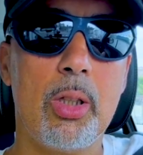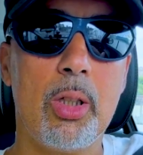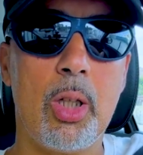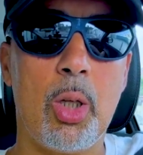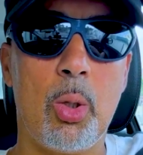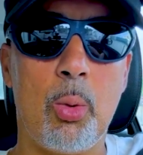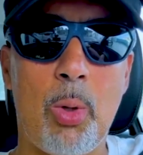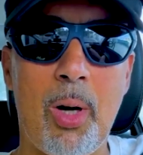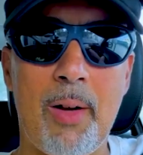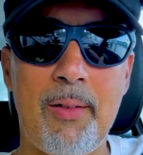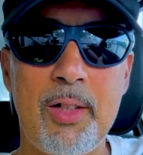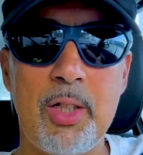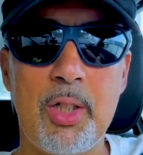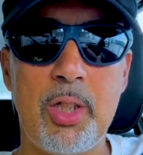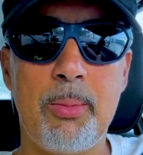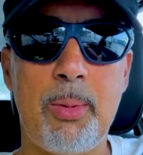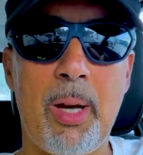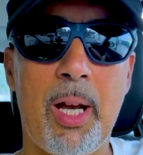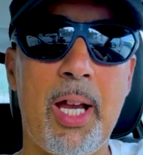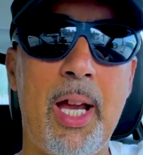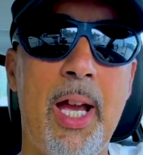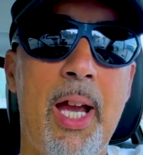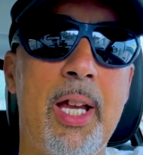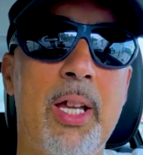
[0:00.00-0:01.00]
وارنجي
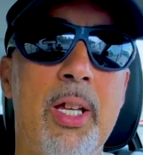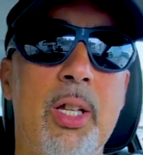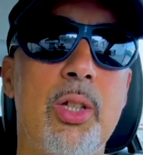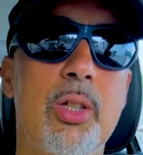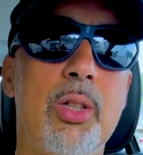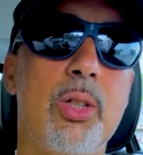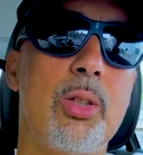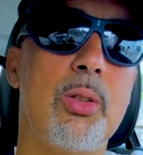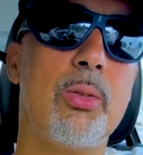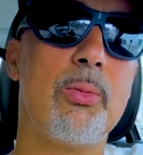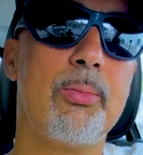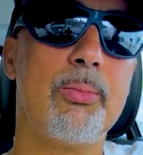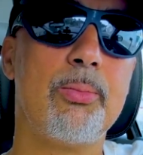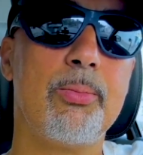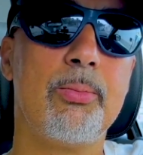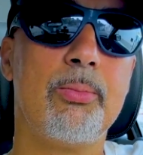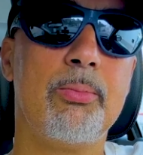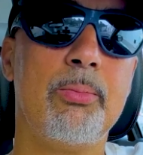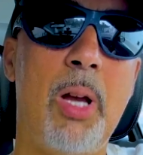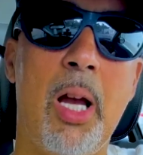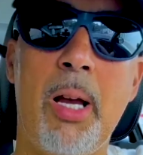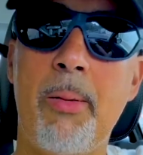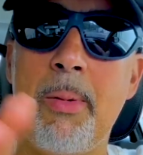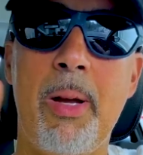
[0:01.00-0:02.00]
باقي عايش
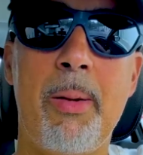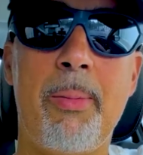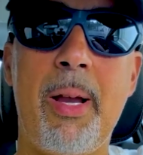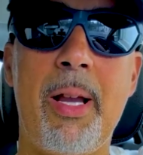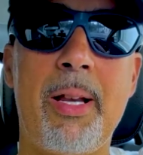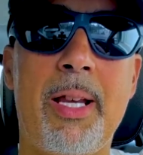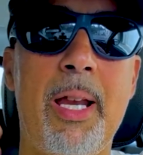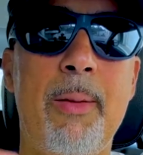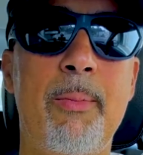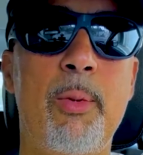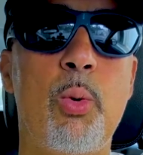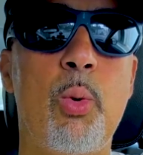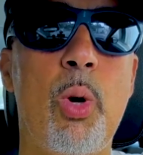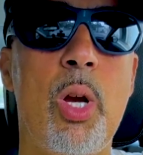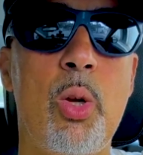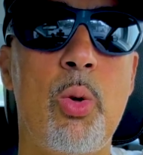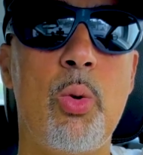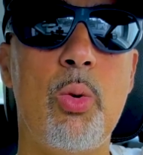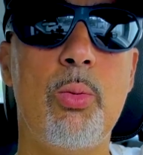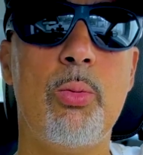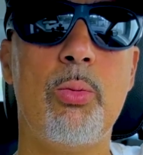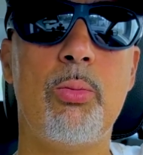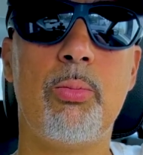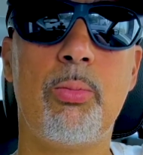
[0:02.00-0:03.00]
بحال ما بقى كامل
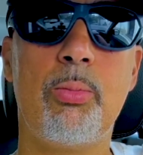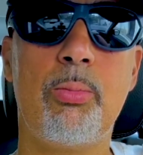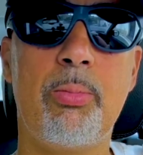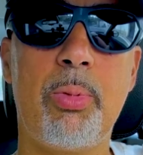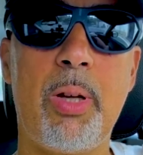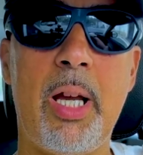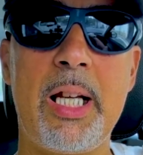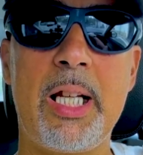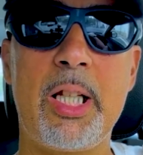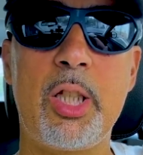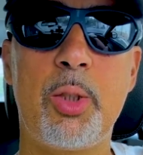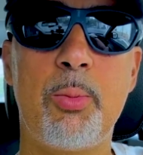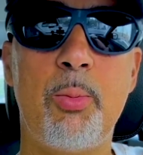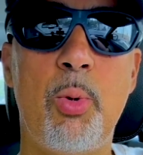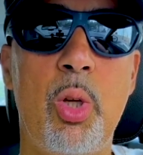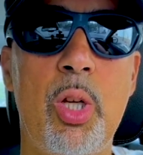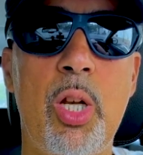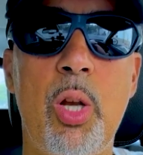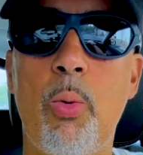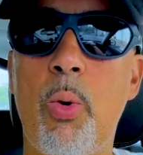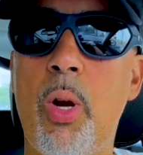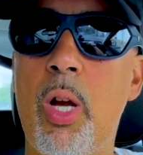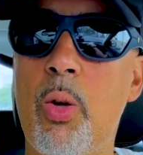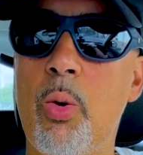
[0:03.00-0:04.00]
والو بقى نسمعوا عليه
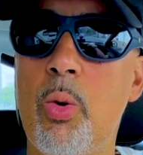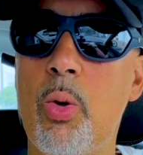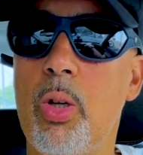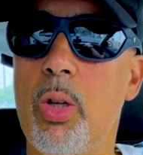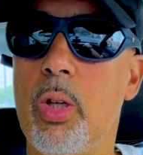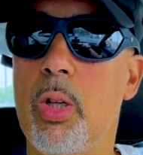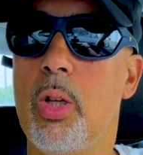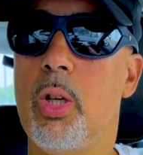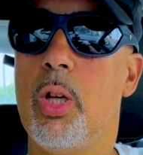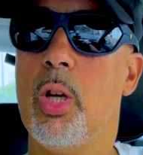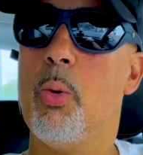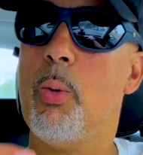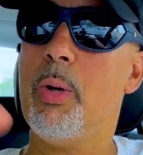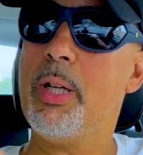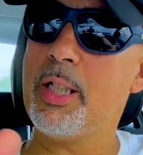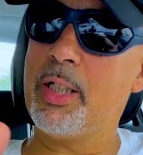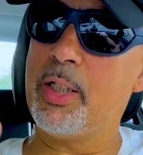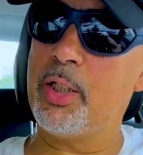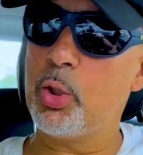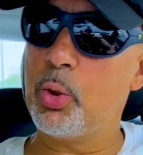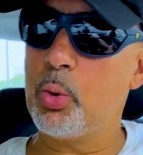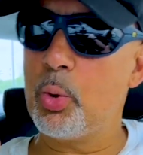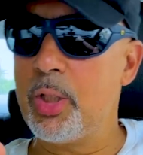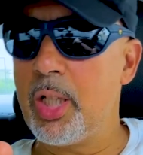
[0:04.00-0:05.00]
والو وريك
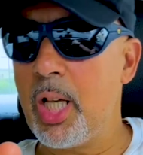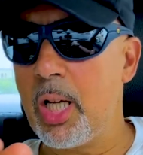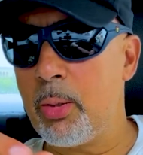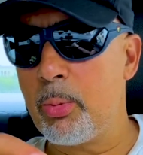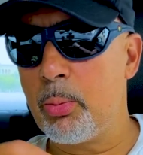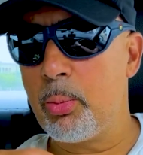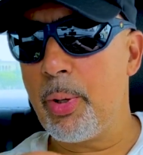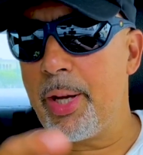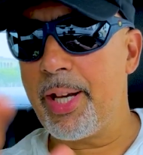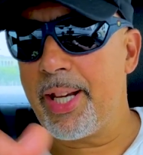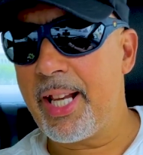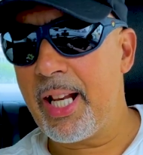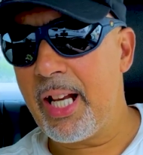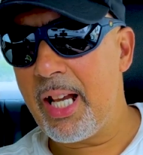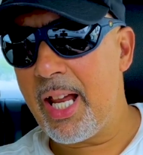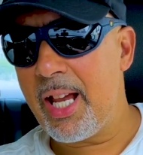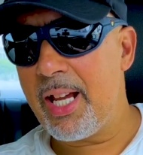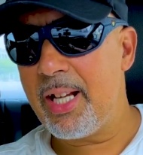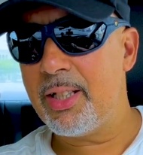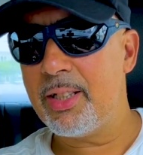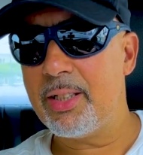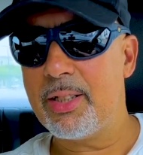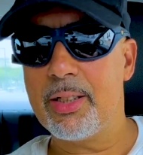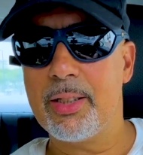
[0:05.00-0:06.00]
الديسكو ديالو
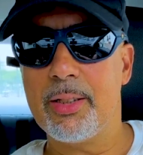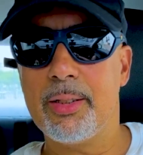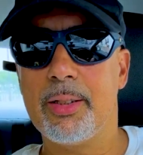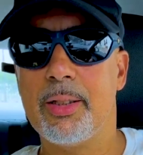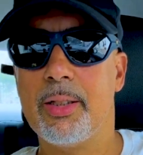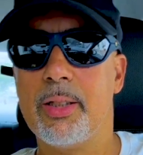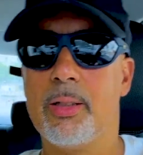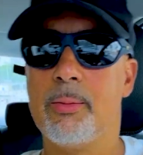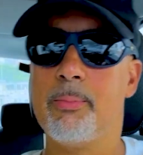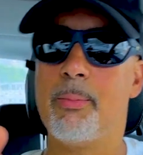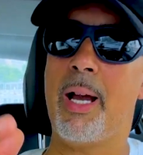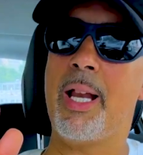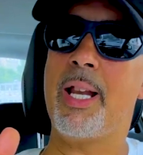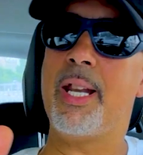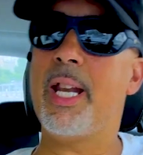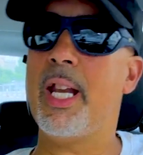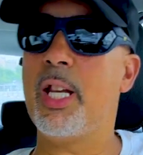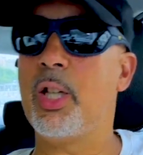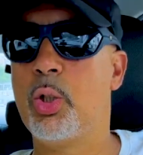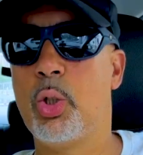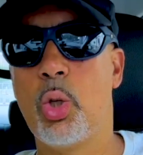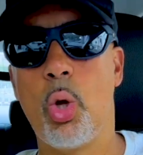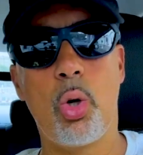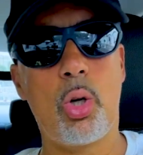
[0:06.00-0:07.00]
ريجليت مع النايت
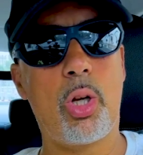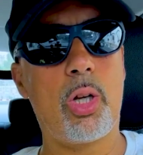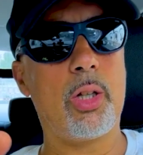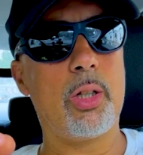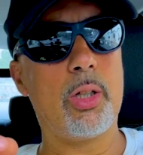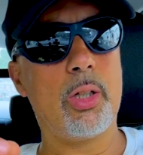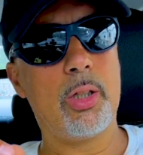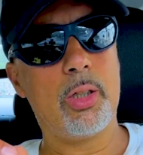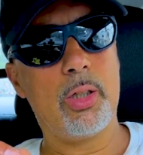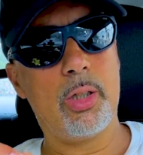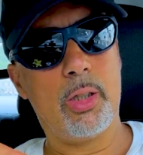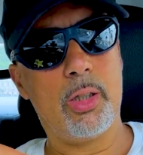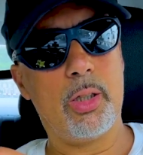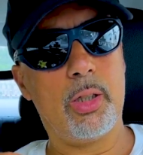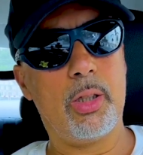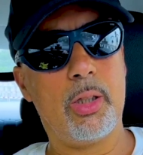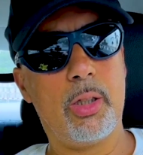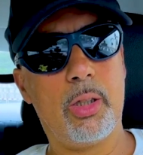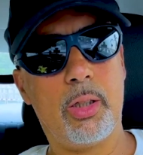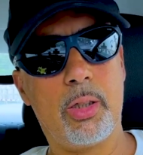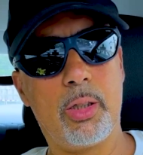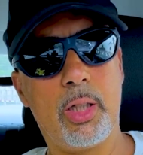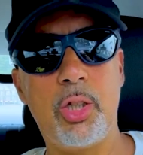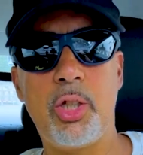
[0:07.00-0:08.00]
دوك
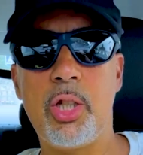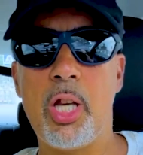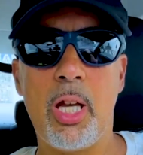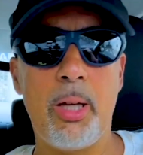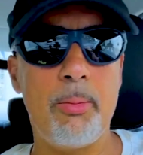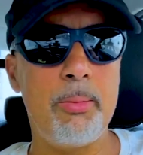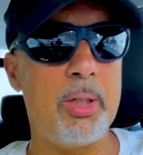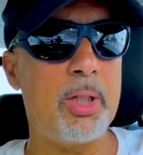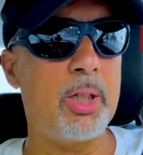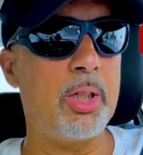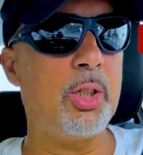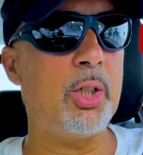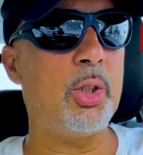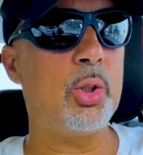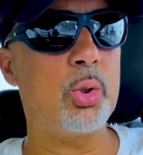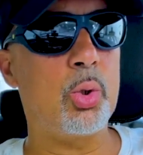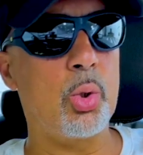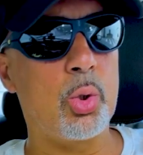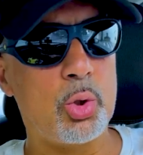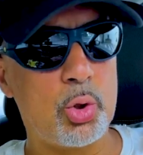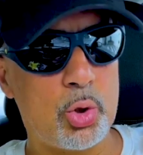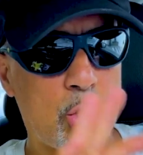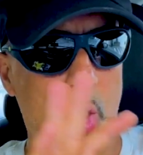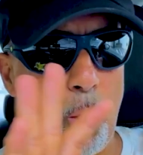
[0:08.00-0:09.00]
عجبني ديك الديسكو
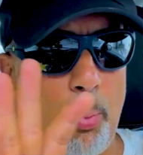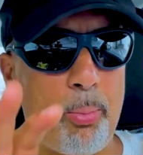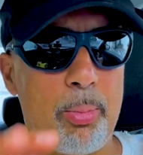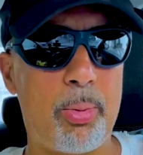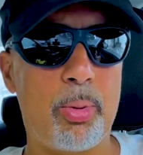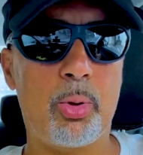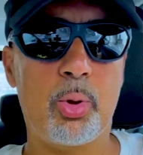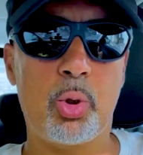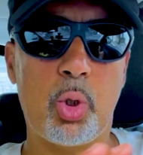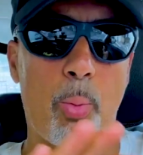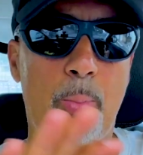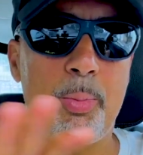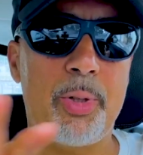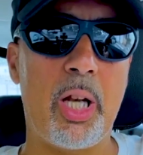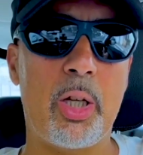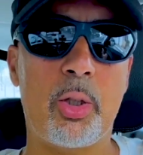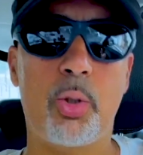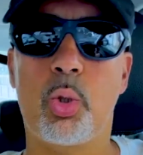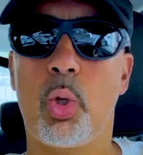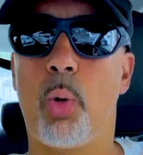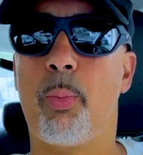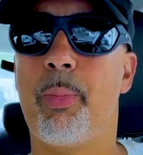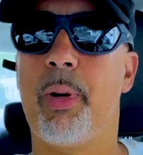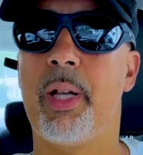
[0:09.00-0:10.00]
توب توب ديال
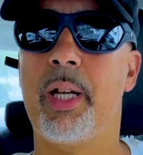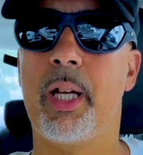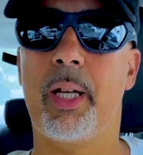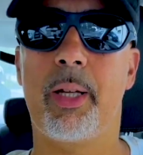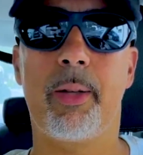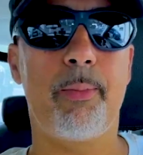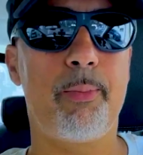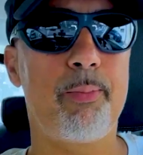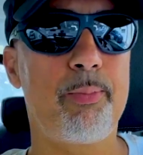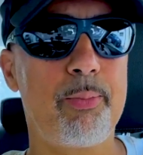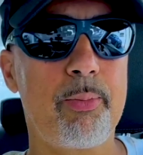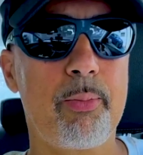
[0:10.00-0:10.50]
توب هذاك